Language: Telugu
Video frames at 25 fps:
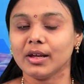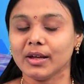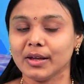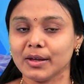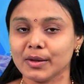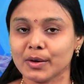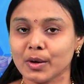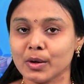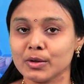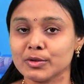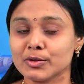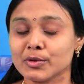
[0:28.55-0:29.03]

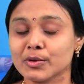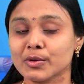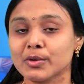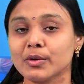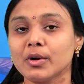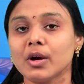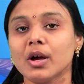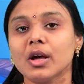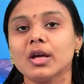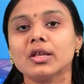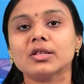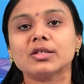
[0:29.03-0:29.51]
ఈరోజు
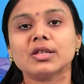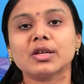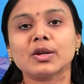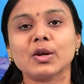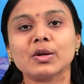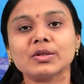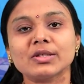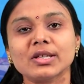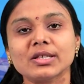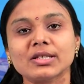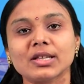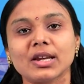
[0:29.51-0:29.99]

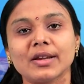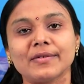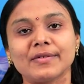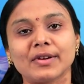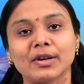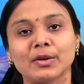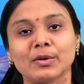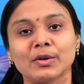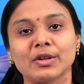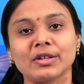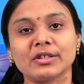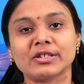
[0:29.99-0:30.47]
సిరోసిస్
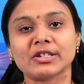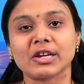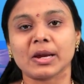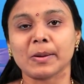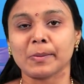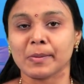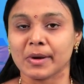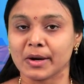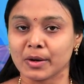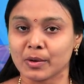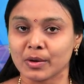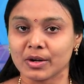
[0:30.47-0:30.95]
లివర్ గురించి
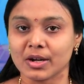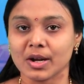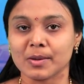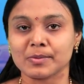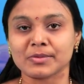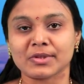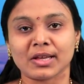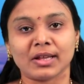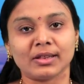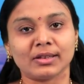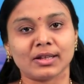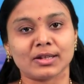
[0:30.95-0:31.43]
మరికొన్ని
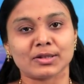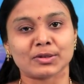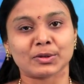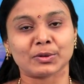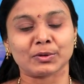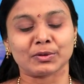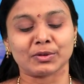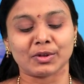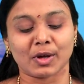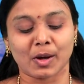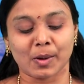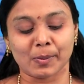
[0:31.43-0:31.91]
అంశాలు
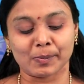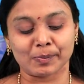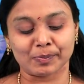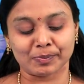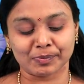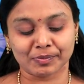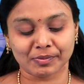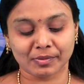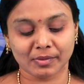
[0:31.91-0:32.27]
తెలుసుకుందాం